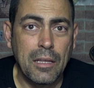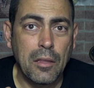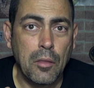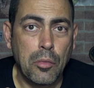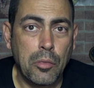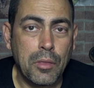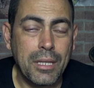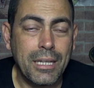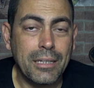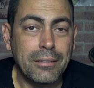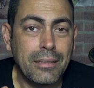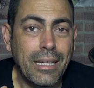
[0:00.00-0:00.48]

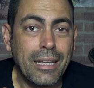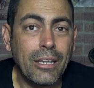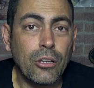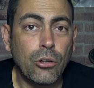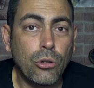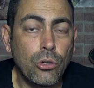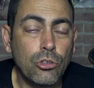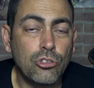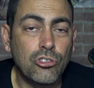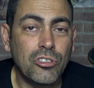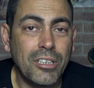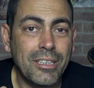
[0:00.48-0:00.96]
cierta
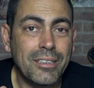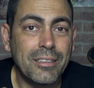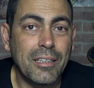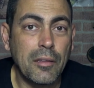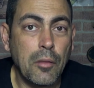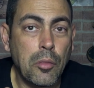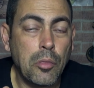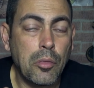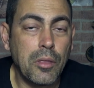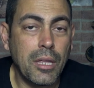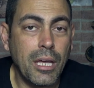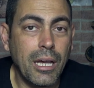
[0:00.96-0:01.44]

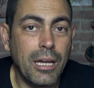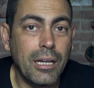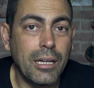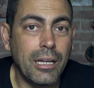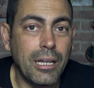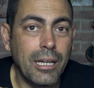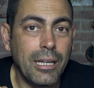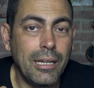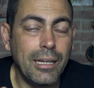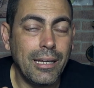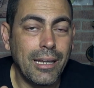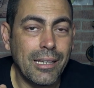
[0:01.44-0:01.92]
inconsistencia
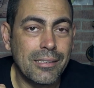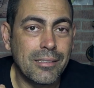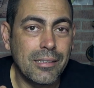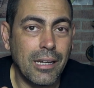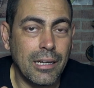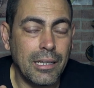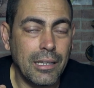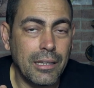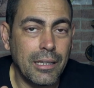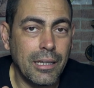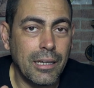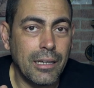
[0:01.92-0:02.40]
en la
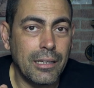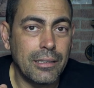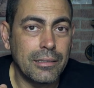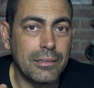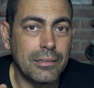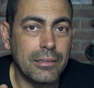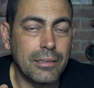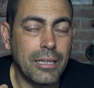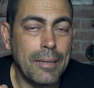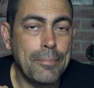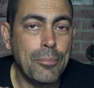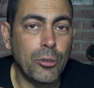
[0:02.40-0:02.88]
salida
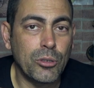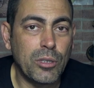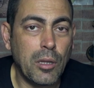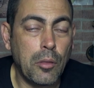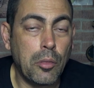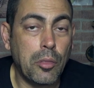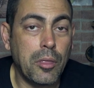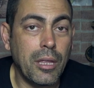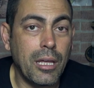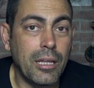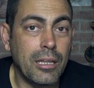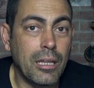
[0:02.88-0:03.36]
de
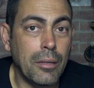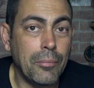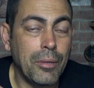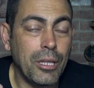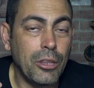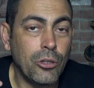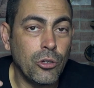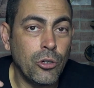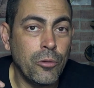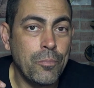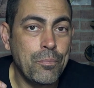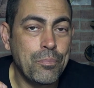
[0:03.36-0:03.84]
potencia
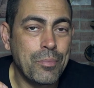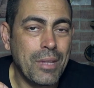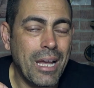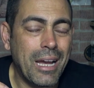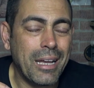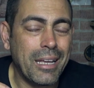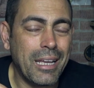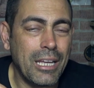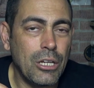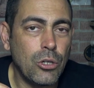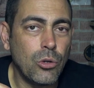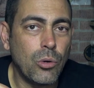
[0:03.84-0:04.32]
debido
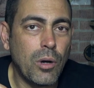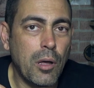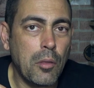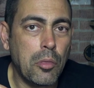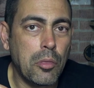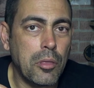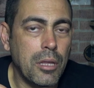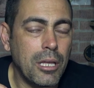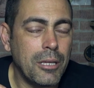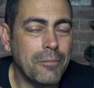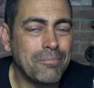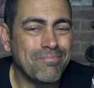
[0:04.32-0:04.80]
a que no
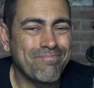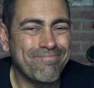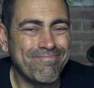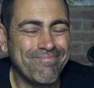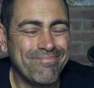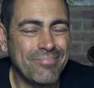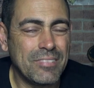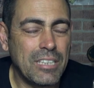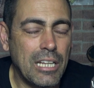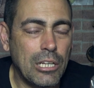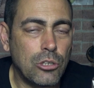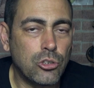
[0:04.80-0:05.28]
hace
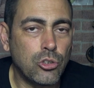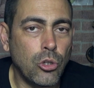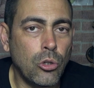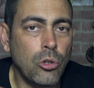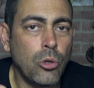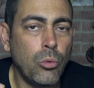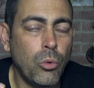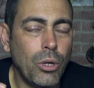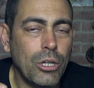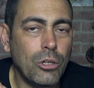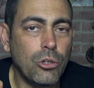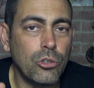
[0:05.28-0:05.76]
del
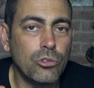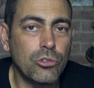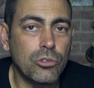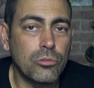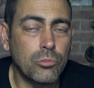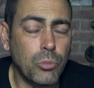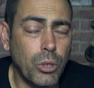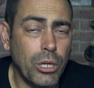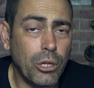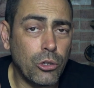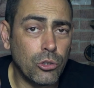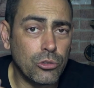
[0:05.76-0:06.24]
todo buen
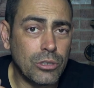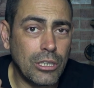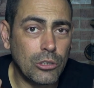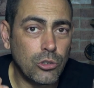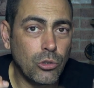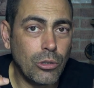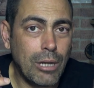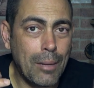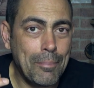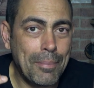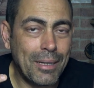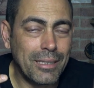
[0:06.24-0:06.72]

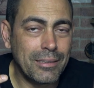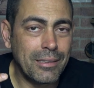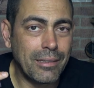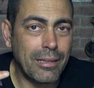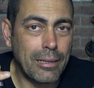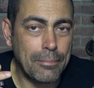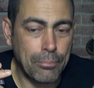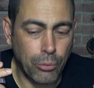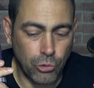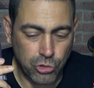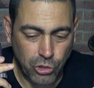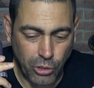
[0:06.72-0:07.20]
contacto la parte
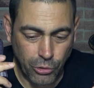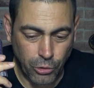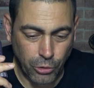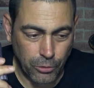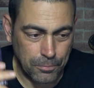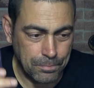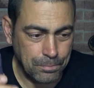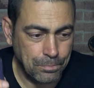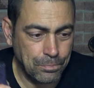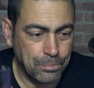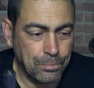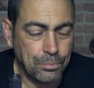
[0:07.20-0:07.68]
del pulsador.
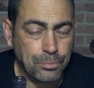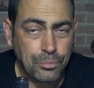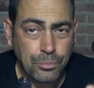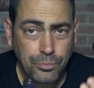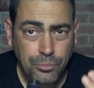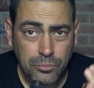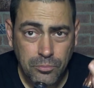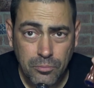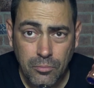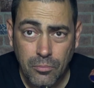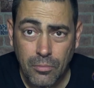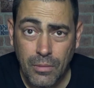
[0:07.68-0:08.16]

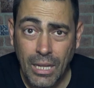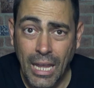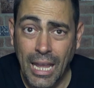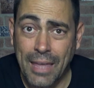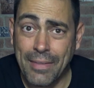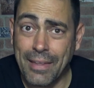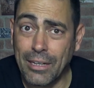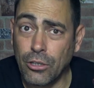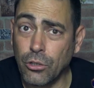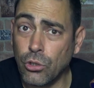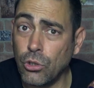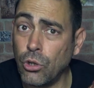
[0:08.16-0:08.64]

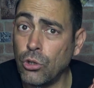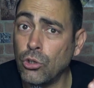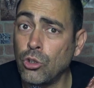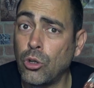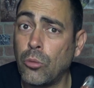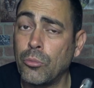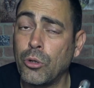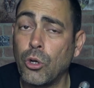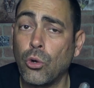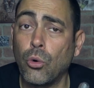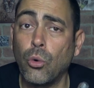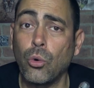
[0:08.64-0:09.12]
En el clon
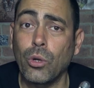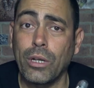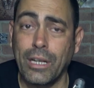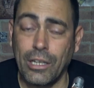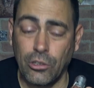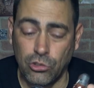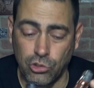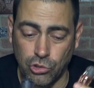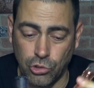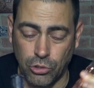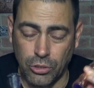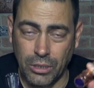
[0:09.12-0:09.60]
no me ocurre
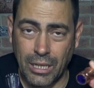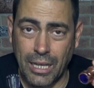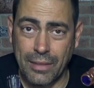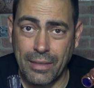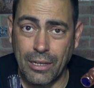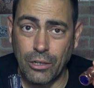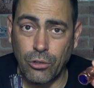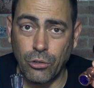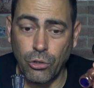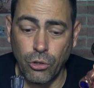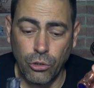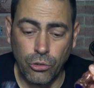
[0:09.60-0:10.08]
eso. En
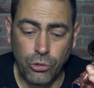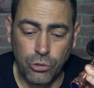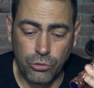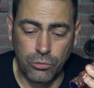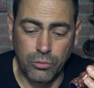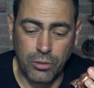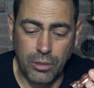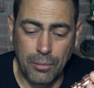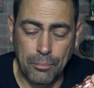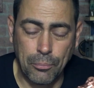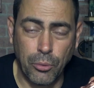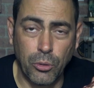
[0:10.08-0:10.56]
el clon
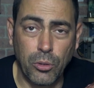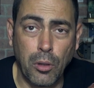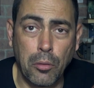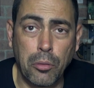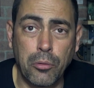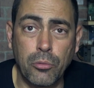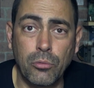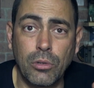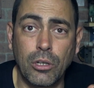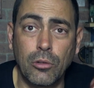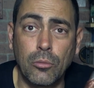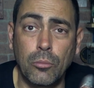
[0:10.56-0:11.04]
puedo
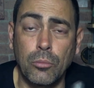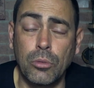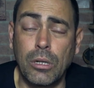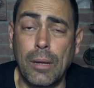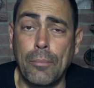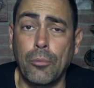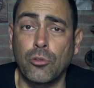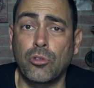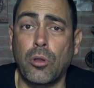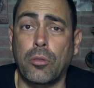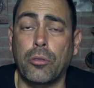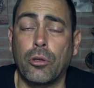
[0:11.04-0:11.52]
hacer
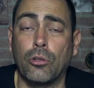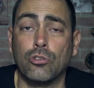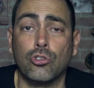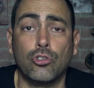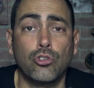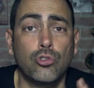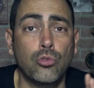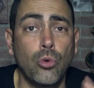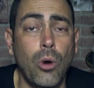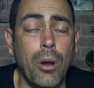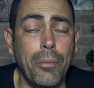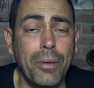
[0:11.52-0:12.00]
una, pulsación
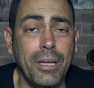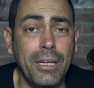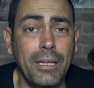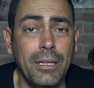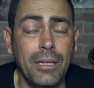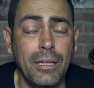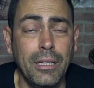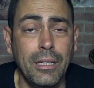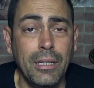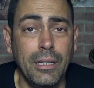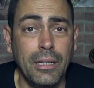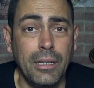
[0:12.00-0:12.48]

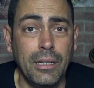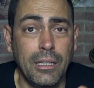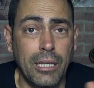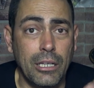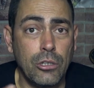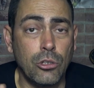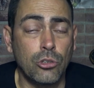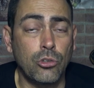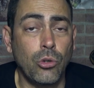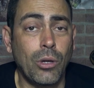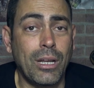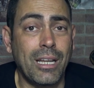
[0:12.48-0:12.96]
suave y
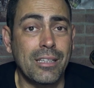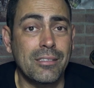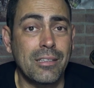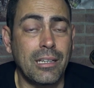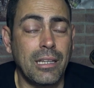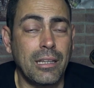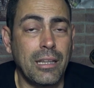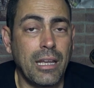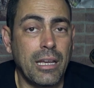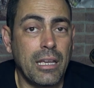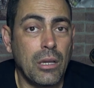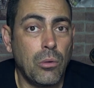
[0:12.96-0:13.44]
noto que la
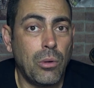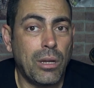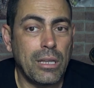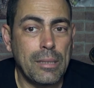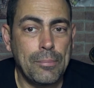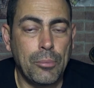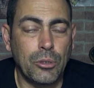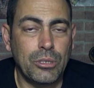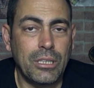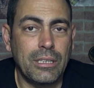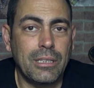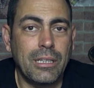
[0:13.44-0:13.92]
salida es igual
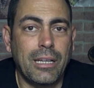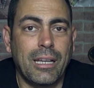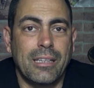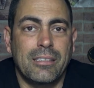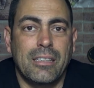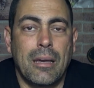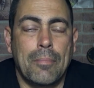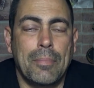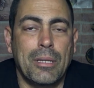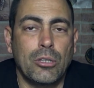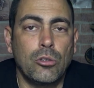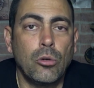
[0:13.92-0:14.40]
de potente que
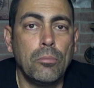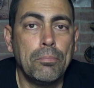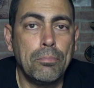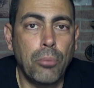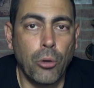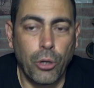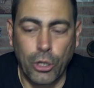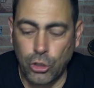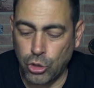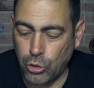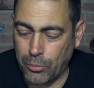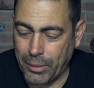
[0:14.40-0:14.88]
se aprieta un
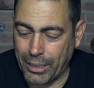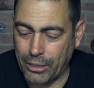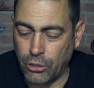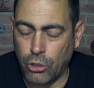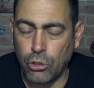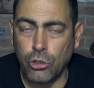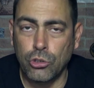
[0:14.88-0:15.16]
poquito más. No